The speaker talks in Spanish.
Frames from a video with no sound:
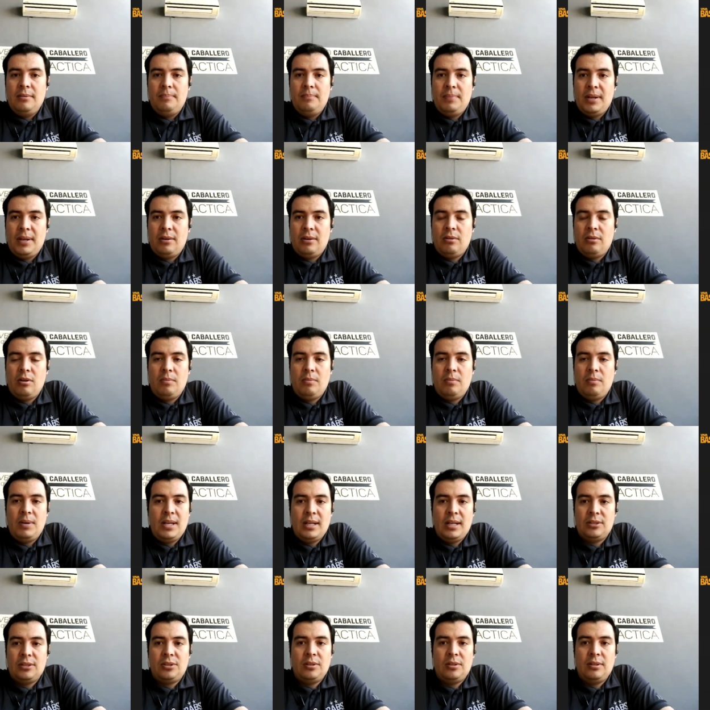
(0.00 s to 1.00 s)
Pero la
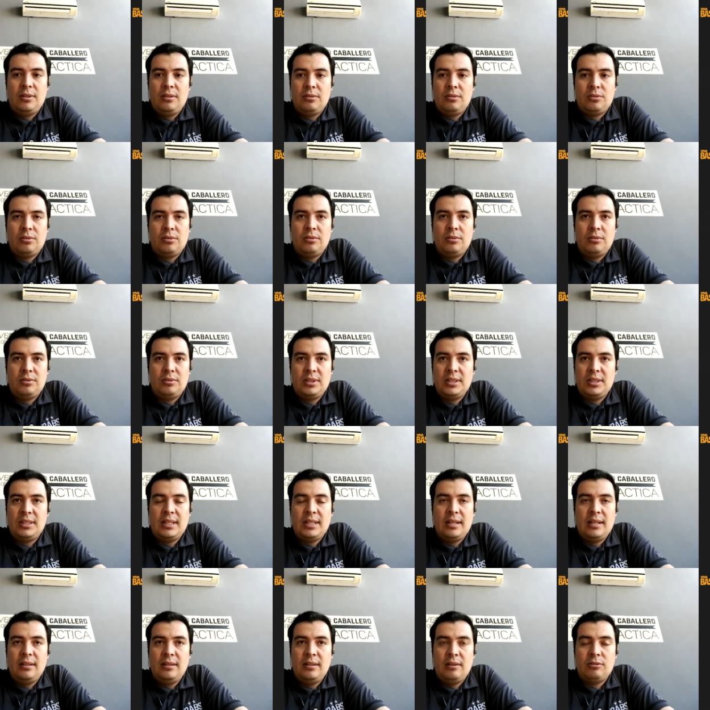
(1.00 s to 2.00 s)
obligación de nosotros es
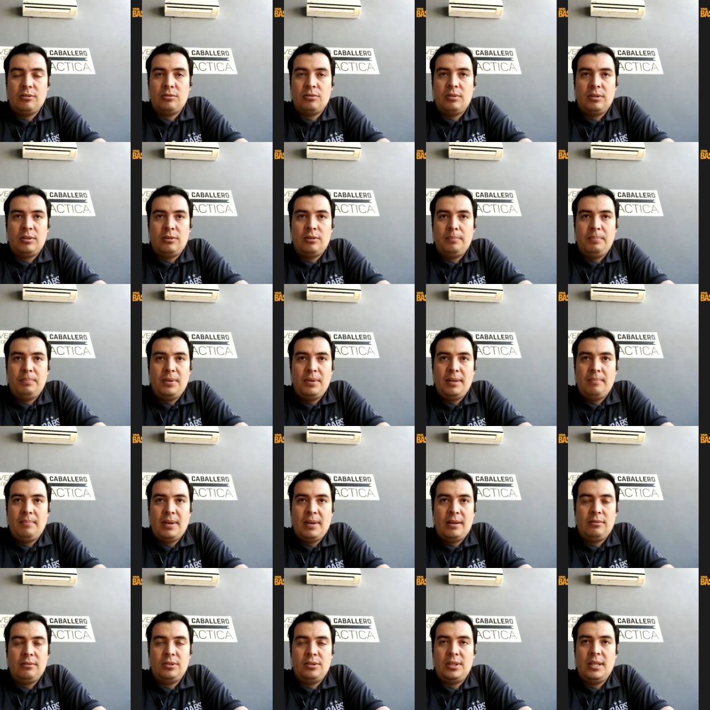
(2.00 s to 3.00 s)
estar entre los cuatro
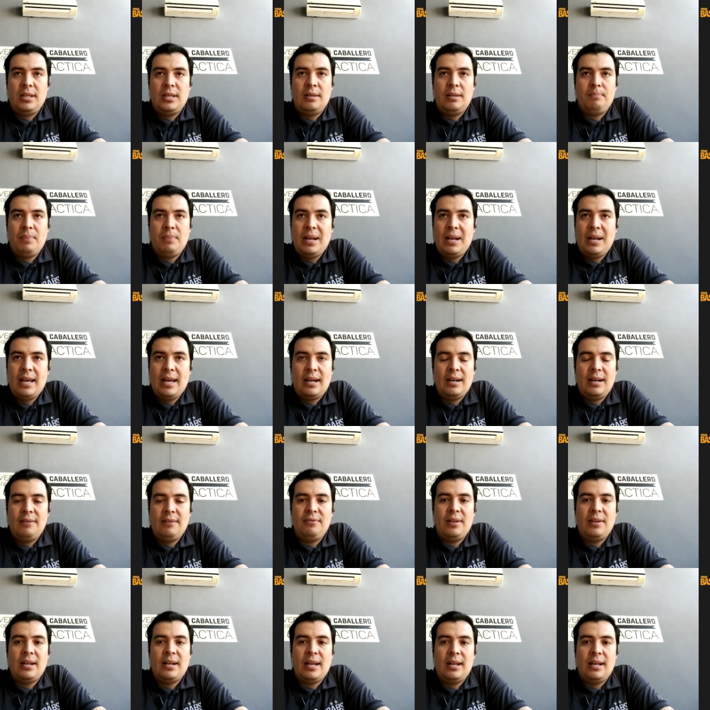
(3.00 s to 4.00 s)
primeros y pelear la
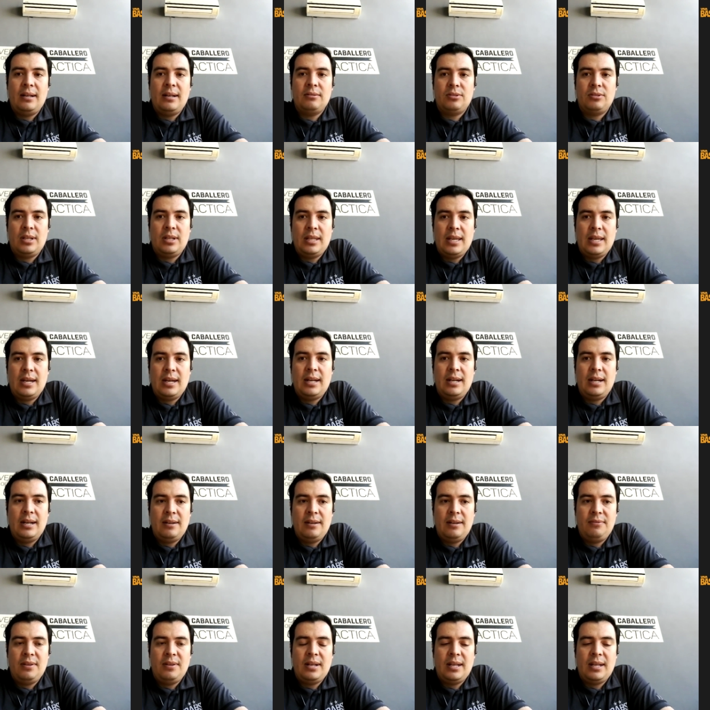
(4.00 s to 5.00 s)
final, o sea, llegar a
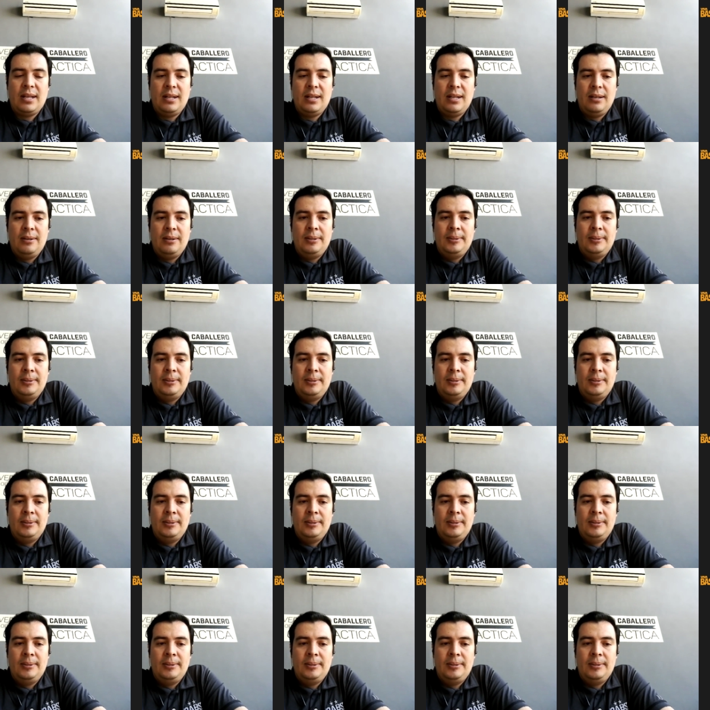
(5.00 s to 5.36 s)
la final